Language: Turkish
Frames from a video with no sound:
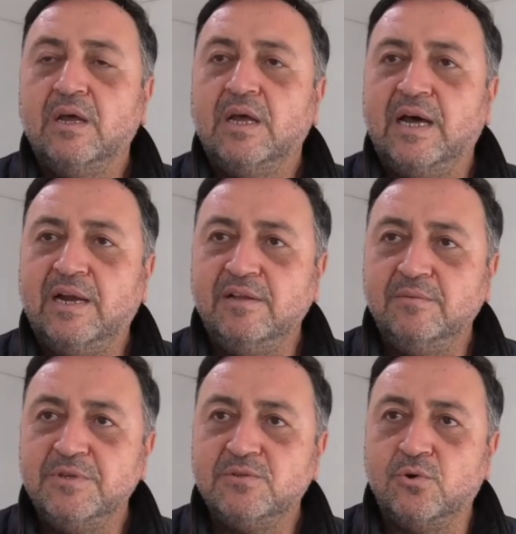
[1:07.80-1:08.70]
Her yıl
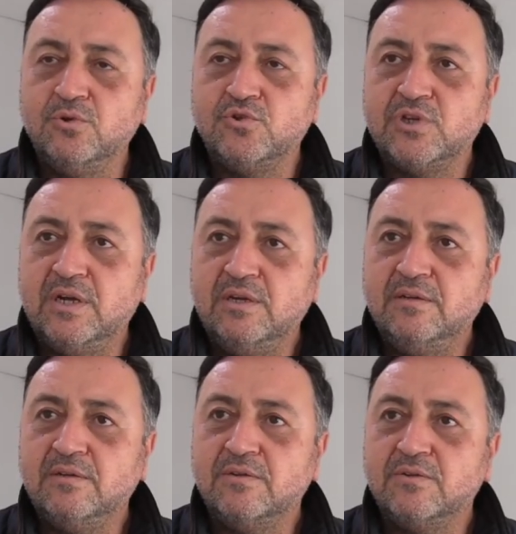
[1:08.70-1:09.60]
biz 10 Ocağı
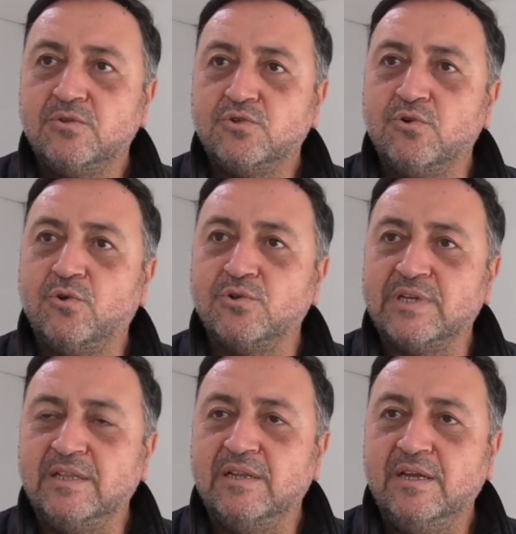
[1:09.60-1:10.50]
çok
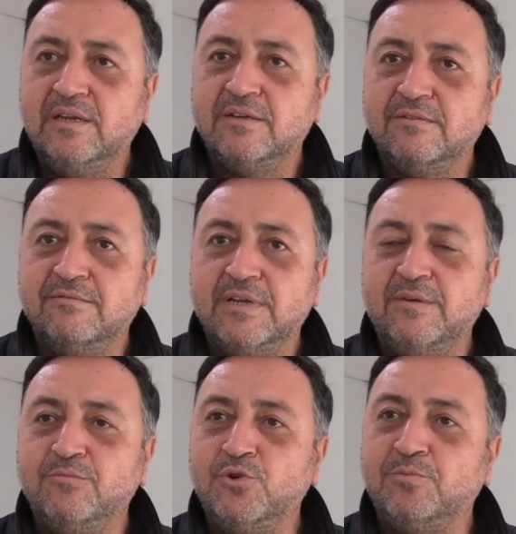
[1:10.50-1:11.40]
özenle ve
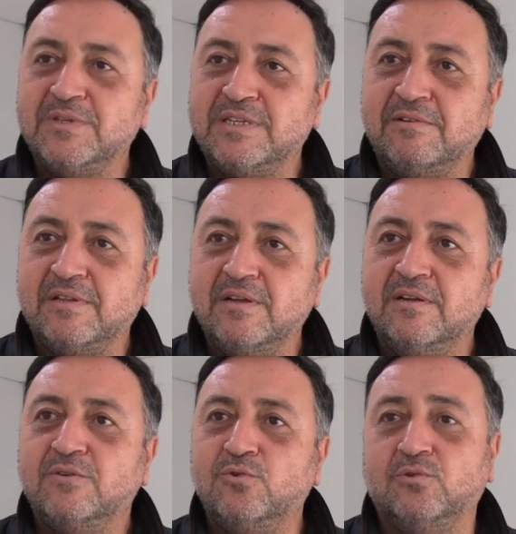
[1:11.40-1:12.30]
büyük bir zevkle
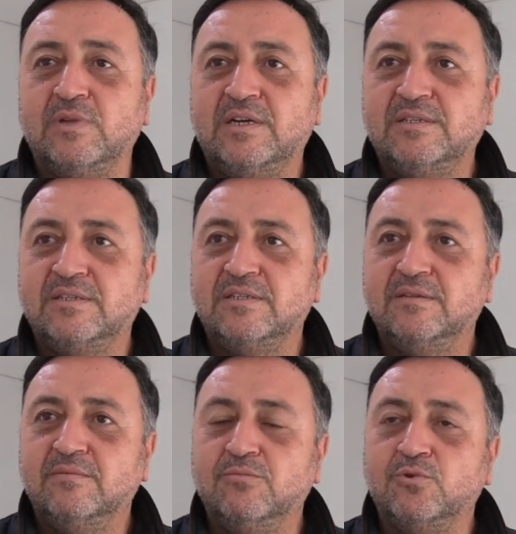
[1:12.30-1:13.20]
kutlar,
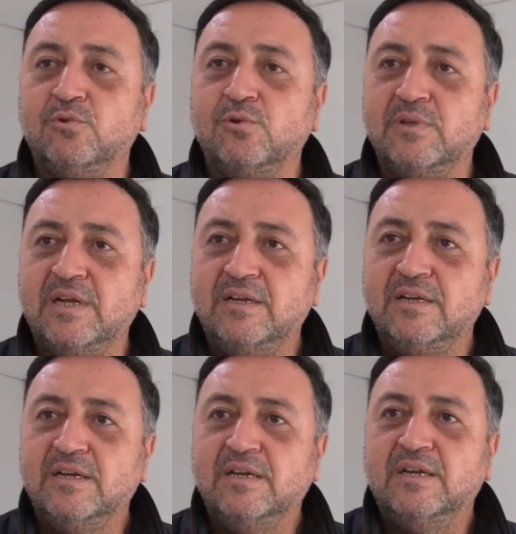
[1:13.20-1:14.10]
mutlulukla
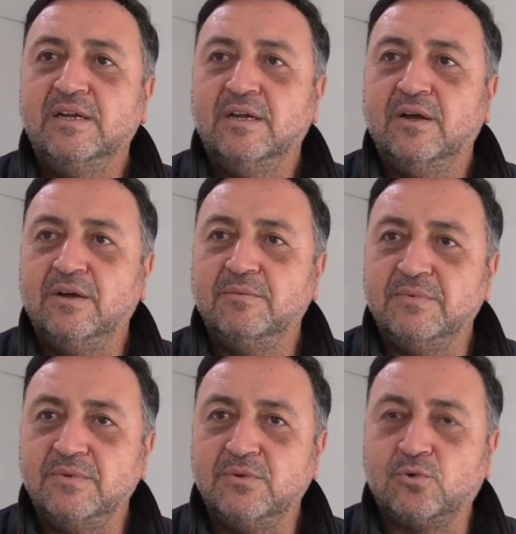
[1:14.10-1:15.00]

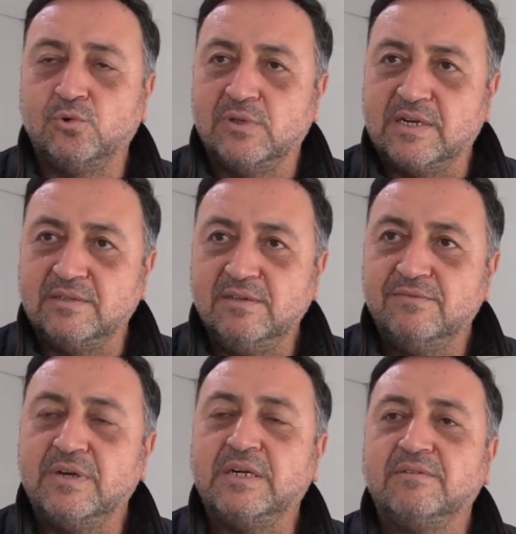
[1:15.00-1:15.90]
kutlardık.
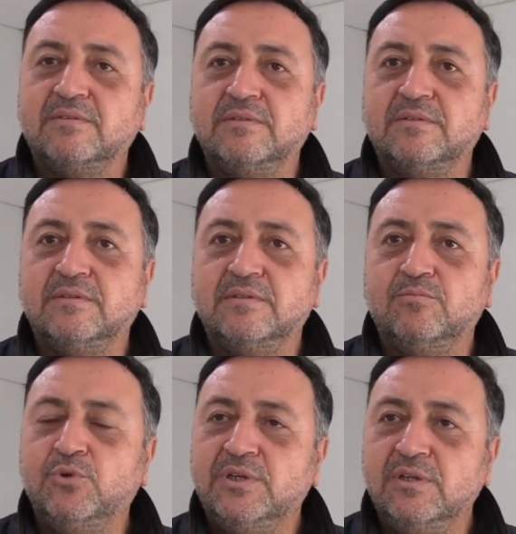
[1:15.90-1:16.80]
Fakat e,
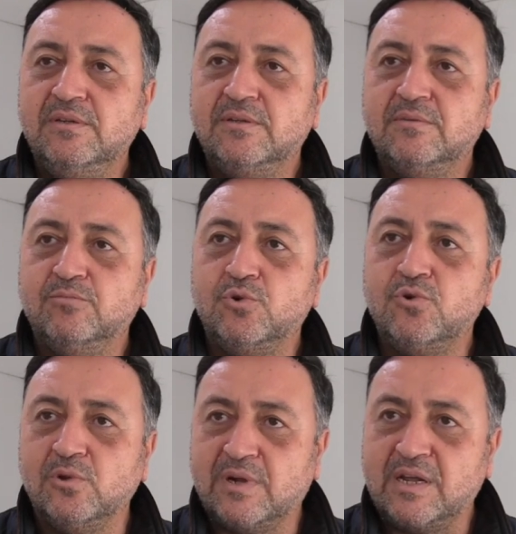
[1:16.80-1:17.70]
bu yıl buruk
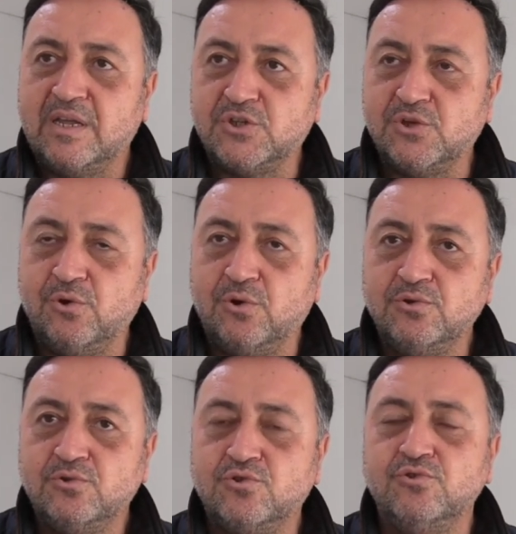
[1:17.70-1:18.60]
olarak
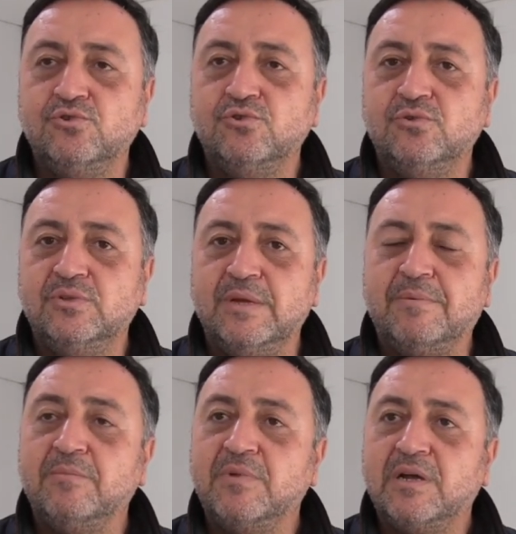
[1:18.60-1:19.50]
geçiriyoruz. Çünkü
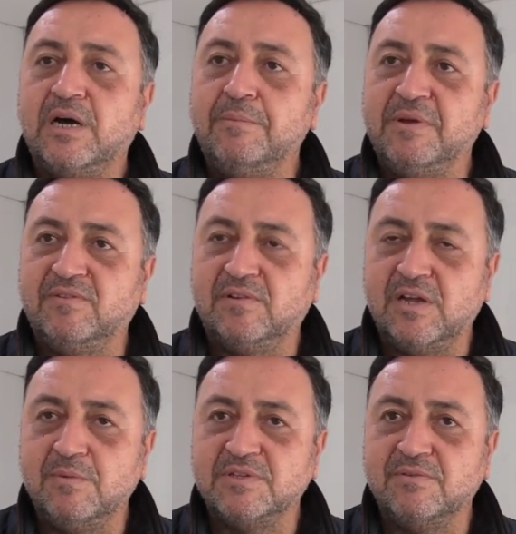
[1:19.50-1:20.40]
depremde
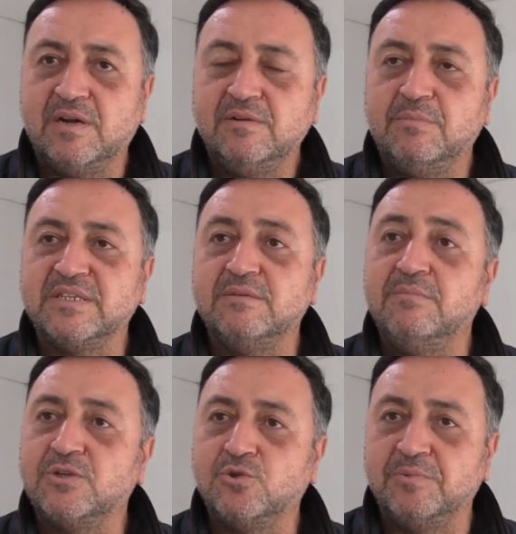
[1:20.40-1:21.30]
kaybettiklerimiz var, basın
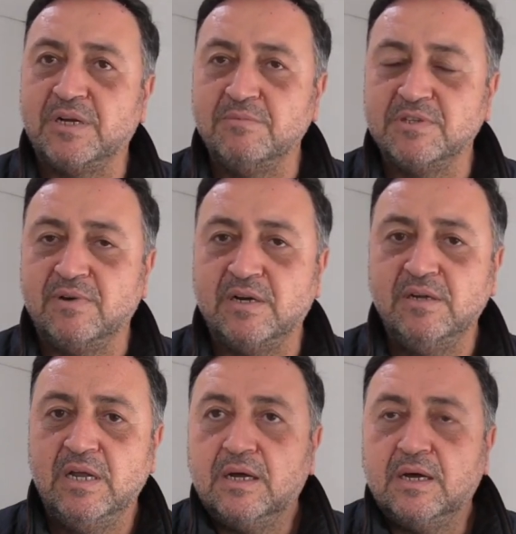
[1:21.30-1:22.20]
mensuplarımız var.
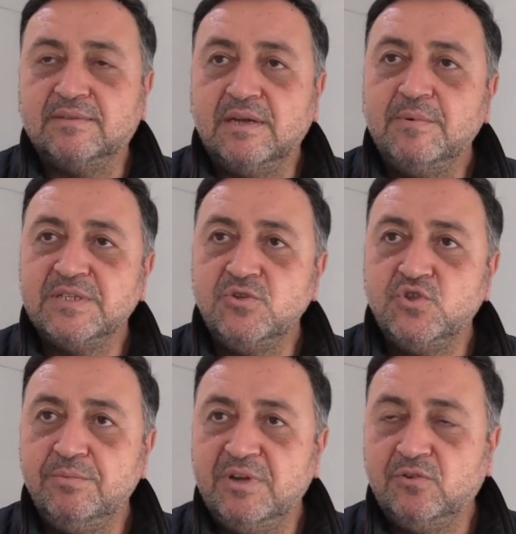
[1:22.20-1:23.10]
Hatay Basın
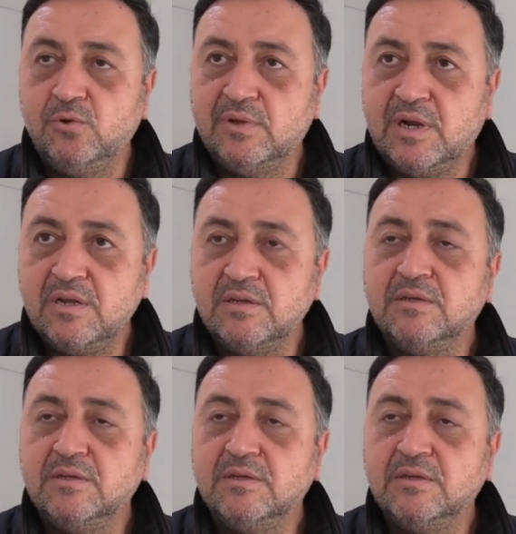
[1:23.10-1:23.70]
Cemiyeti olarak